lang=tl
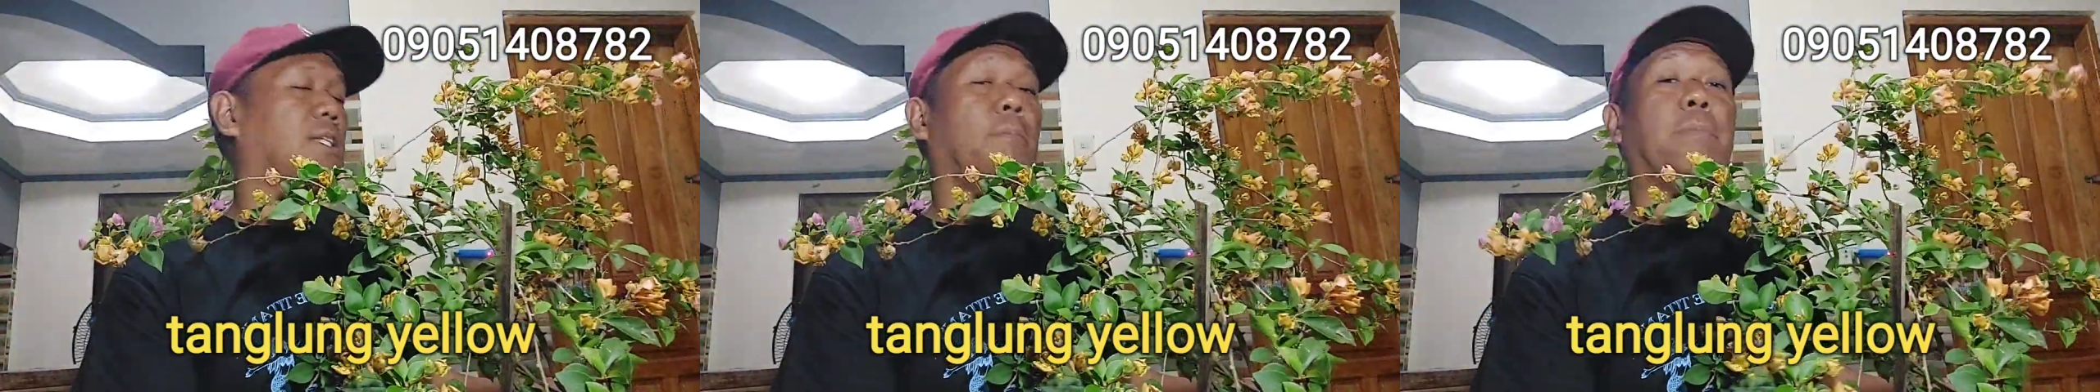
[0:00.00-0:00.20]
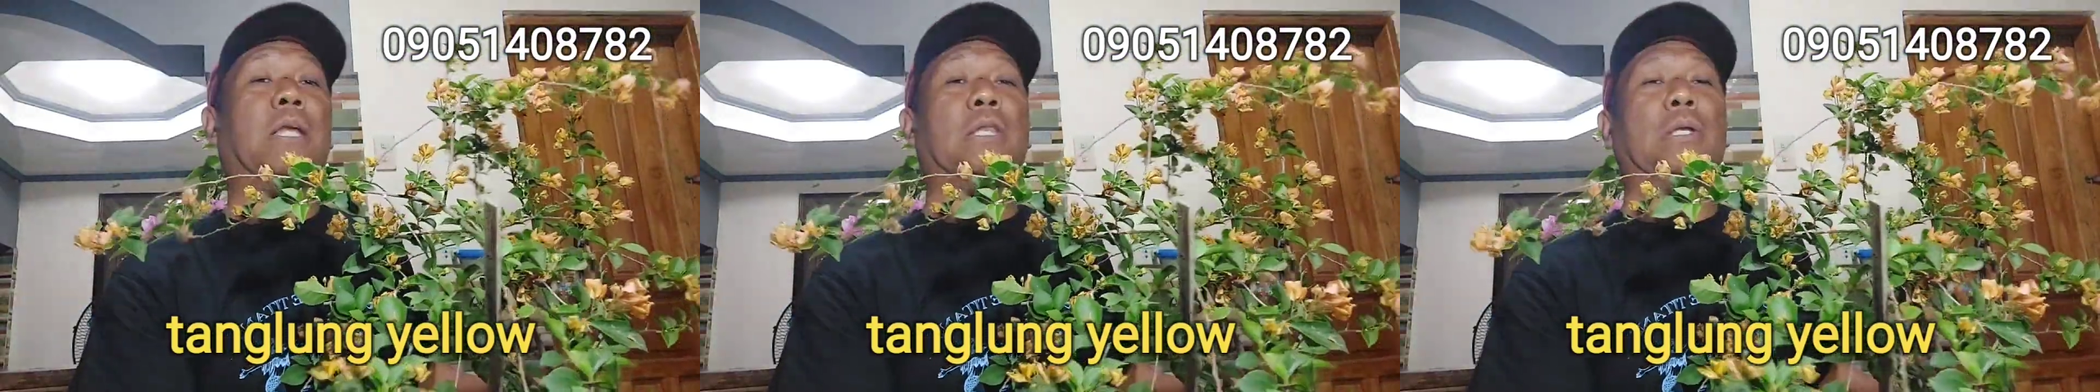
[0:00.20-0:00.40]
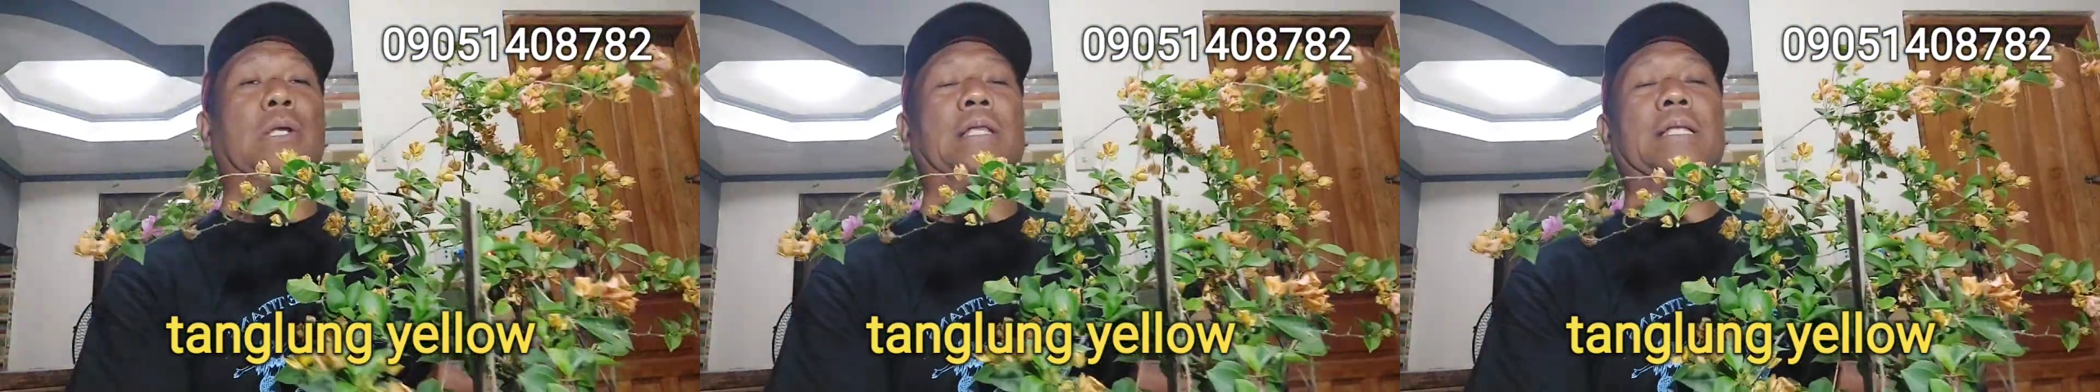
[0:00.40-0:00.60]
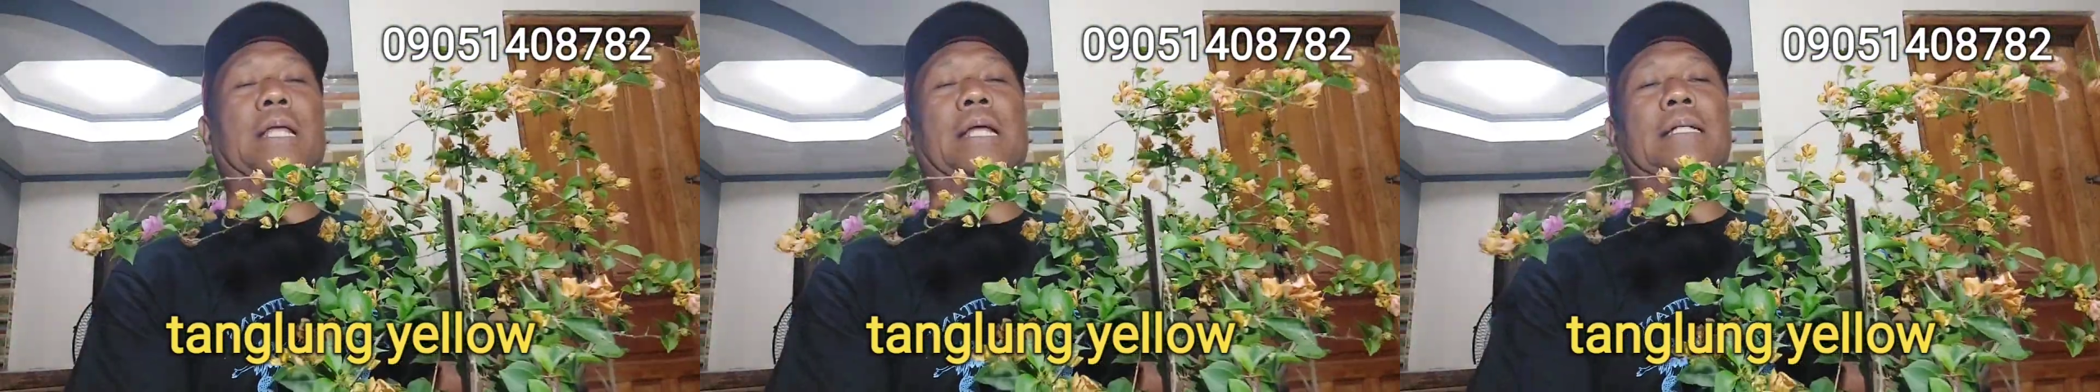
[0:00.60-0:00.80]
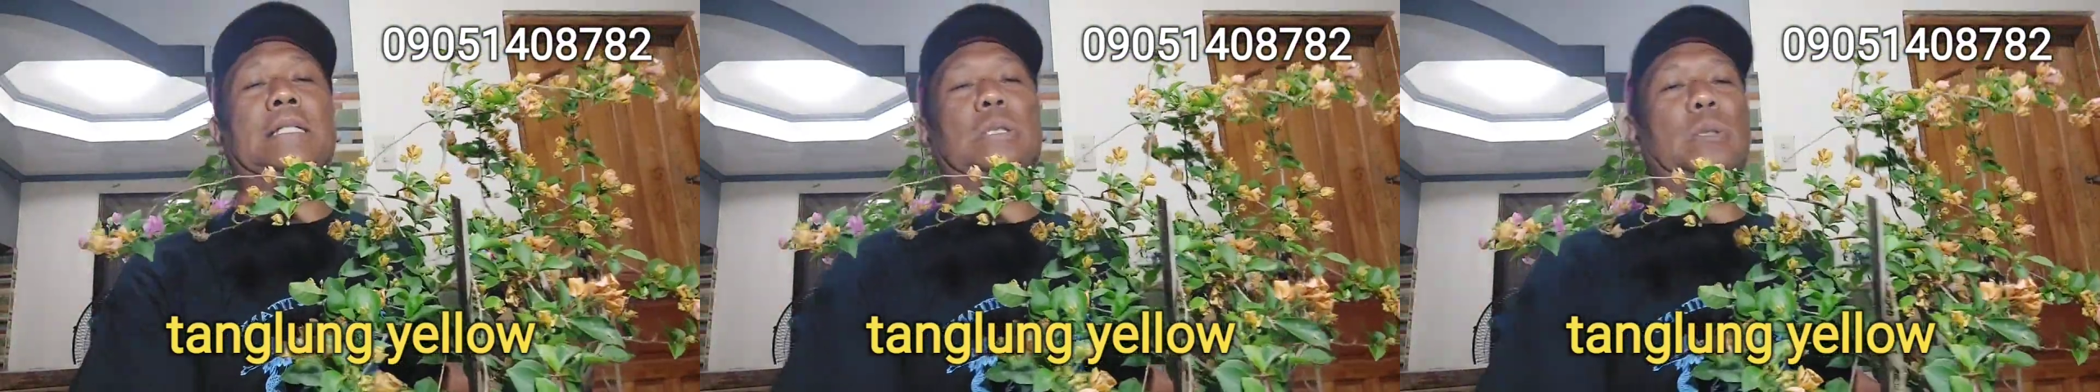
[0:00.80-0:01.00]
Sa victory
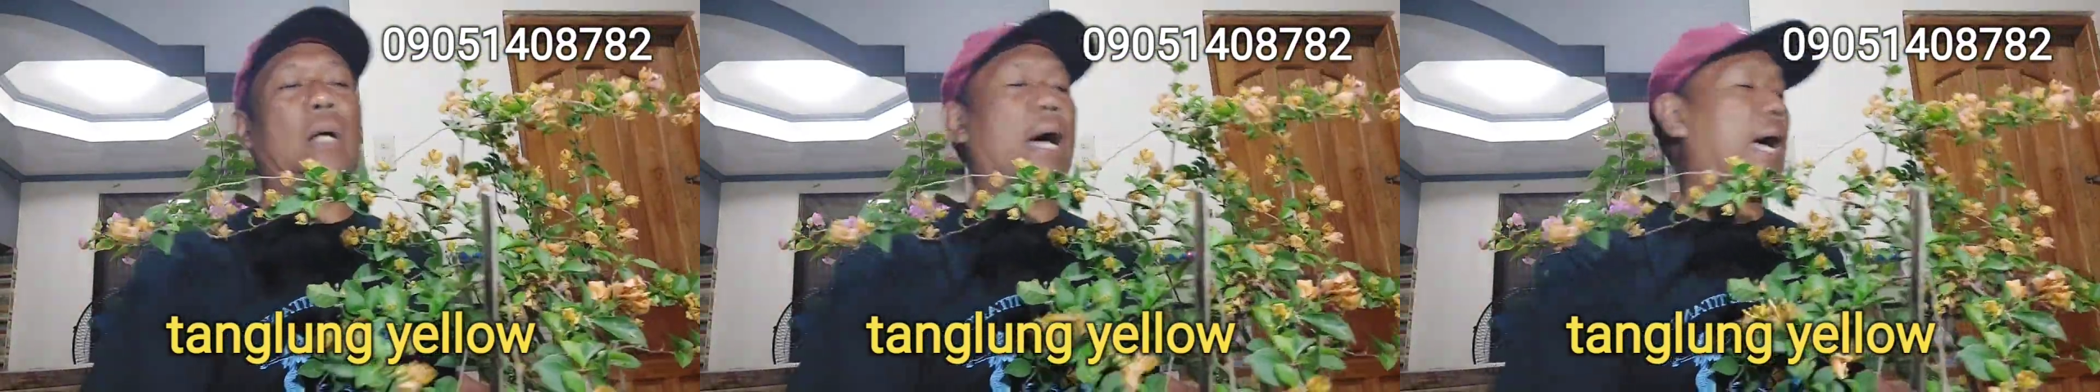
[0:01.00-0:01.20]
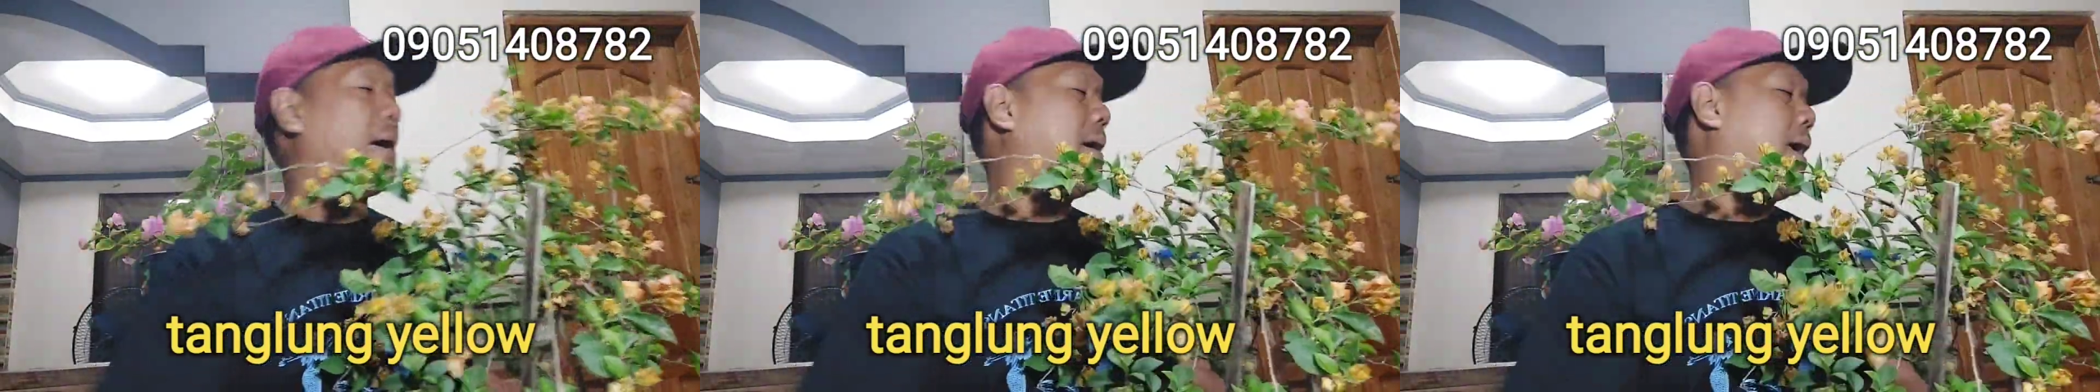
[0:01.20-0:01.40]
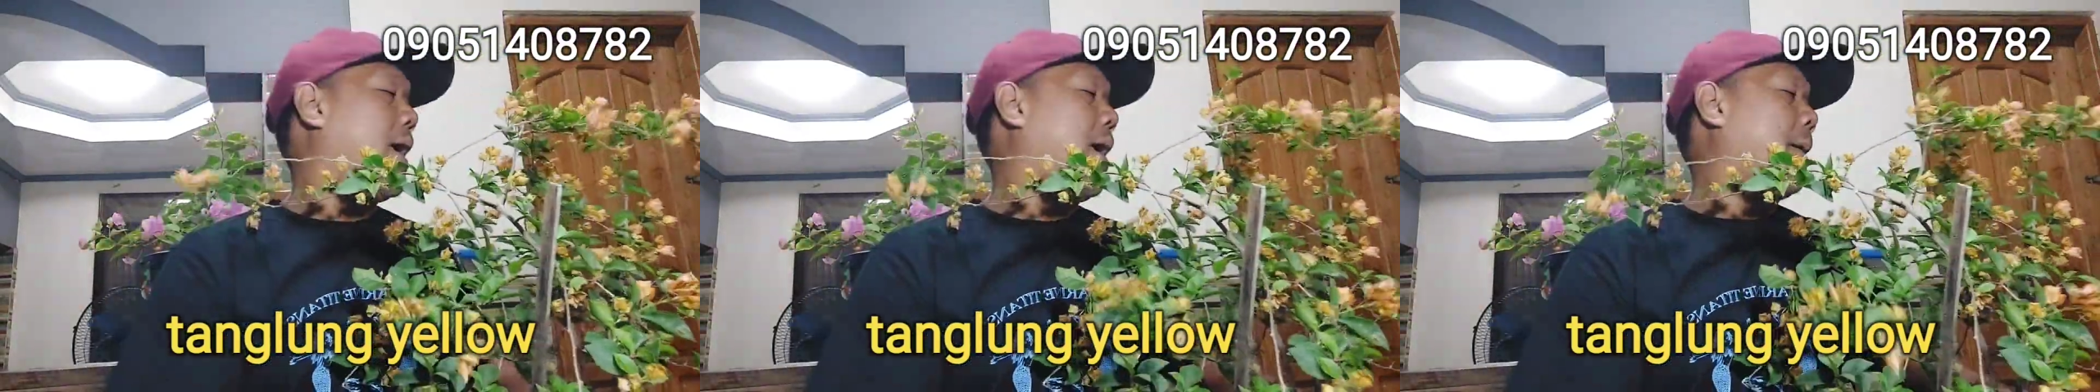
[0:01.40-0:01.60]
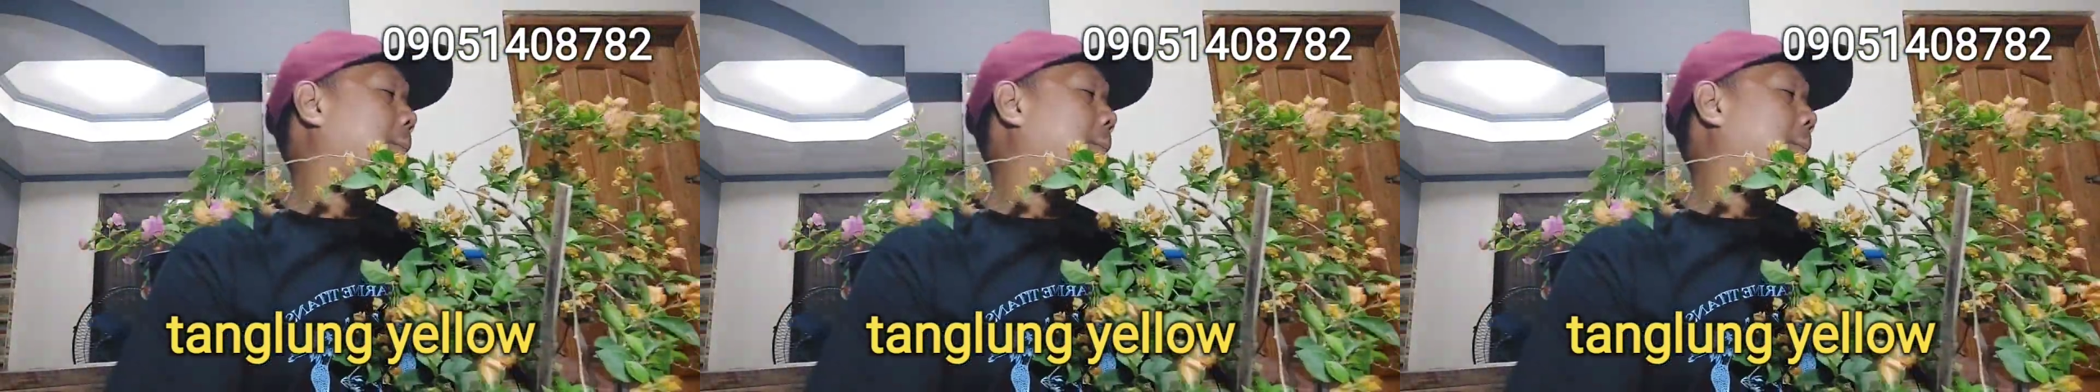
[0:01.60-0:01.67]
talaga ito. Ha?